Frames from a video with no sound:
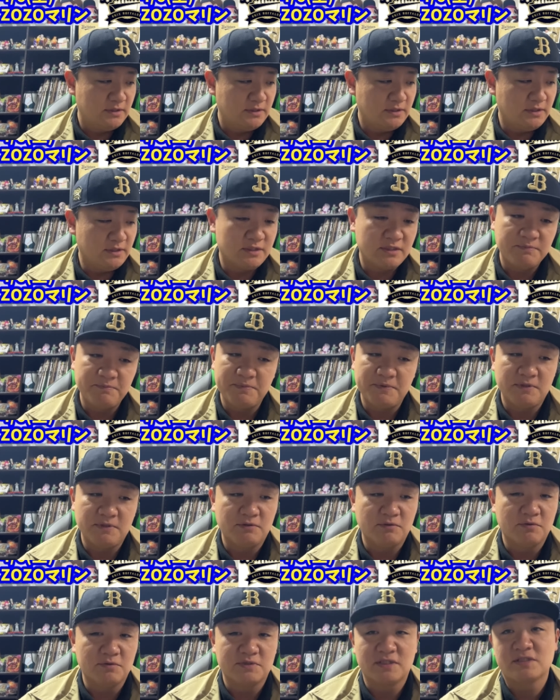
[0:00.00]
うん、
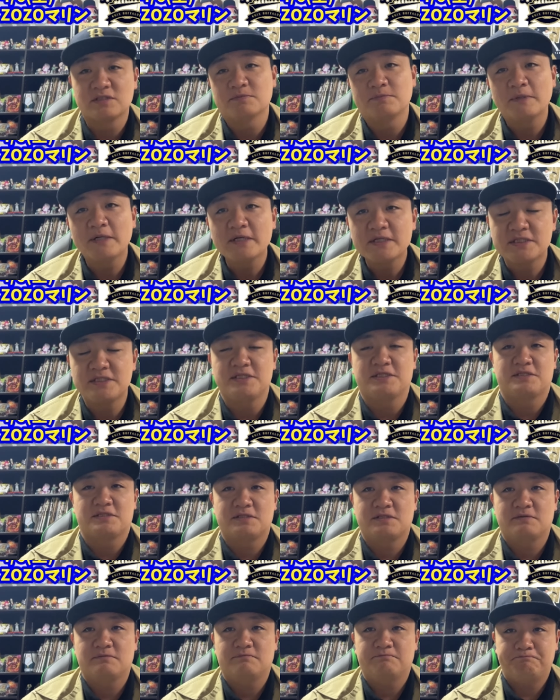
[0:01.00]
エスピノーザ素晴らしいっ
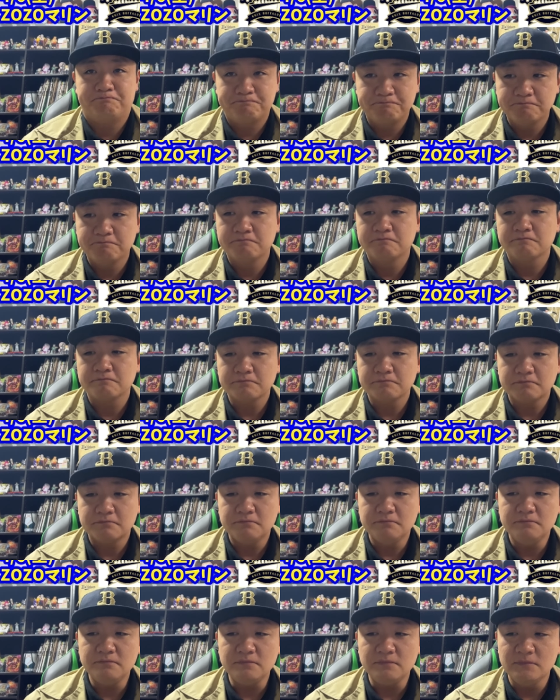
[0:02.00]
す。
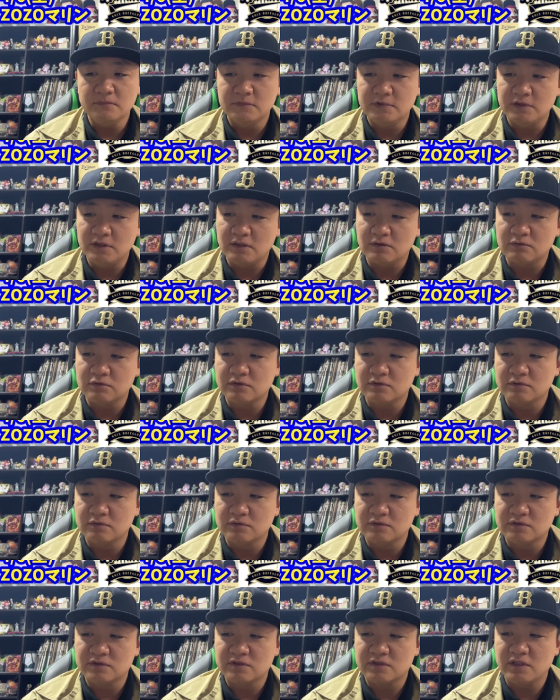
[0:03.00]
いや、こちらも
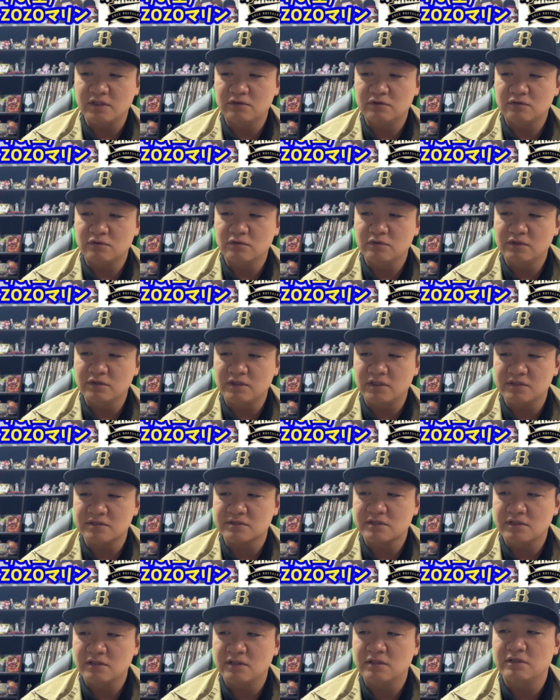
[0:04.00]
助っ人に助
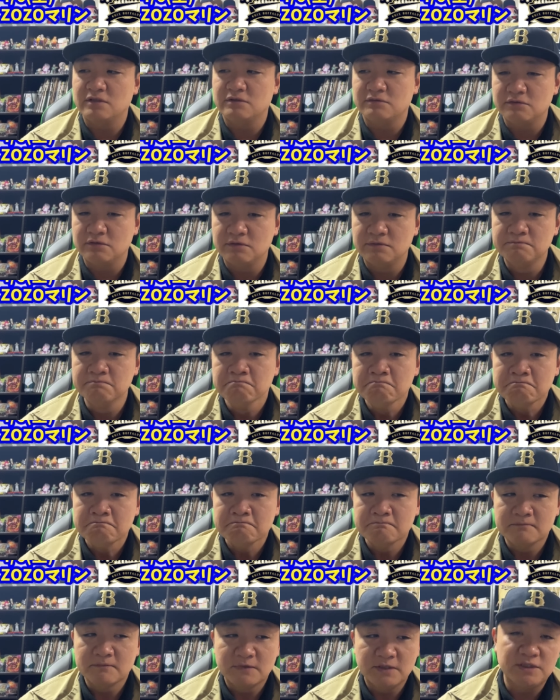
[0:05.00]
けられる
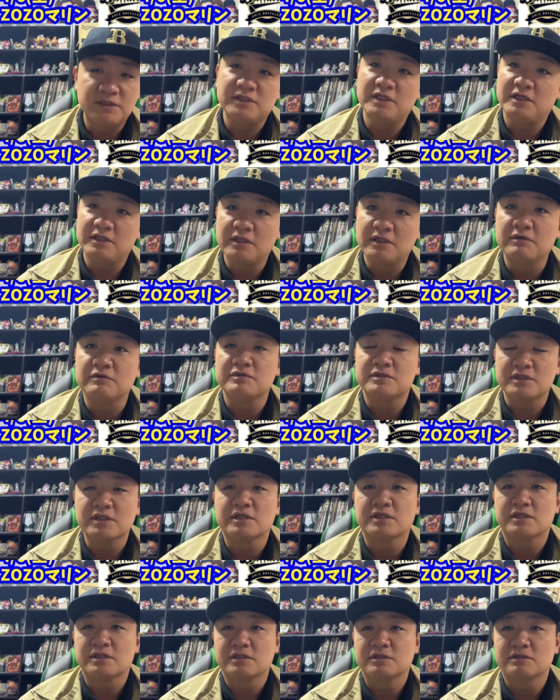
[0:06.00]
一年になるんじゃな
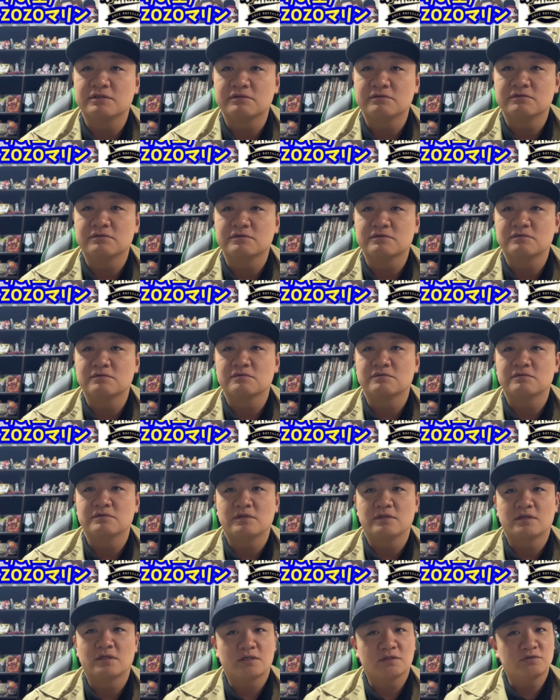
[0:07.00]
いかなっていうのはすごくね、
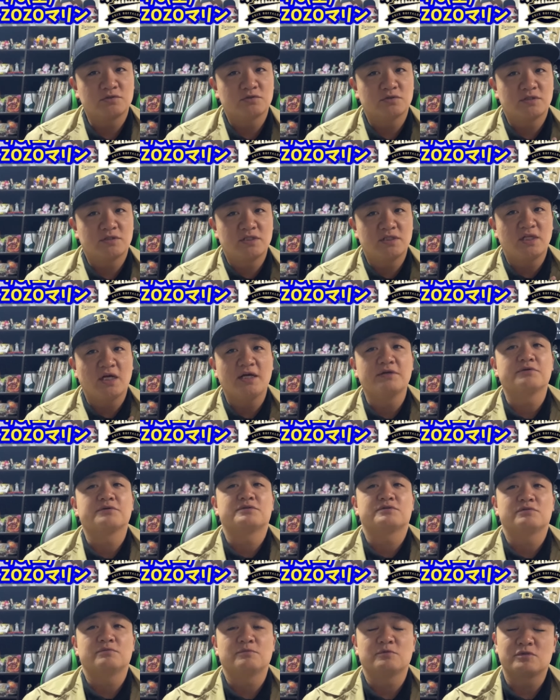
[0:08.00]
ちょっと期待を
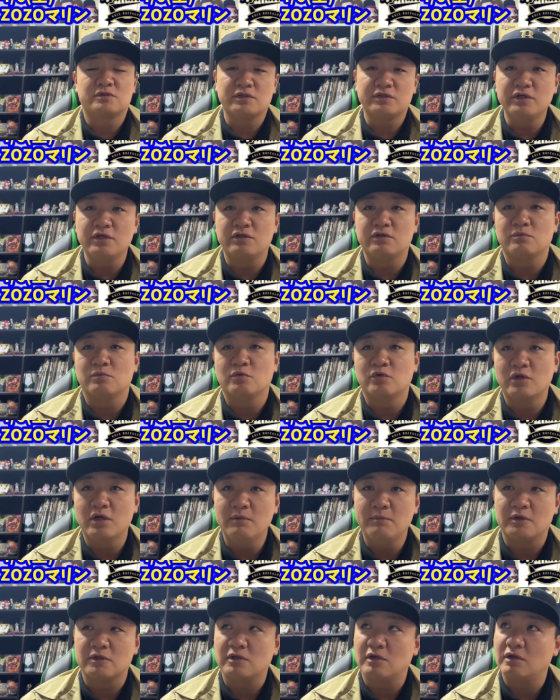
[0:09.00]
してうセデーにもね、
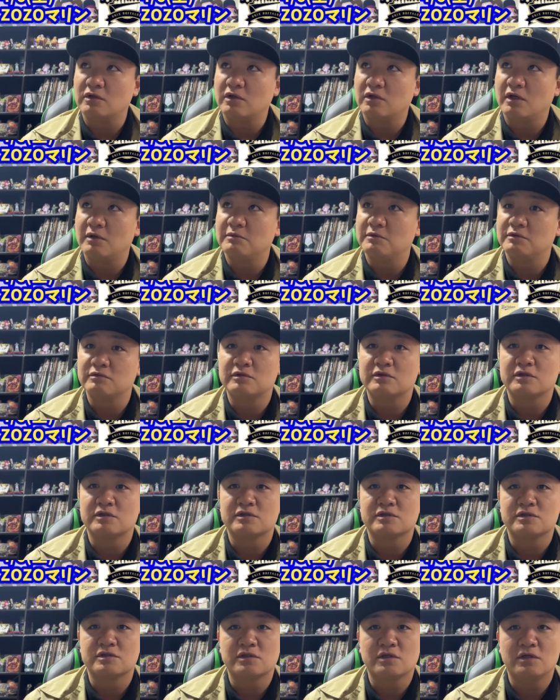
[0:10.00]
またタイムリーって
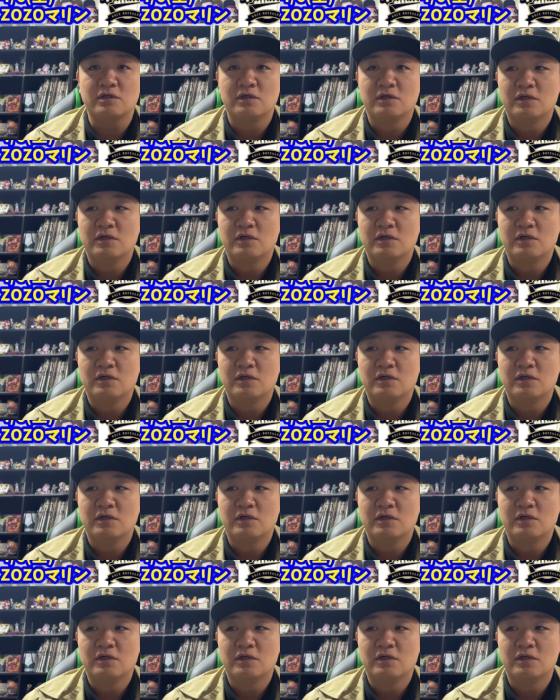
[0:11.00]
るしね。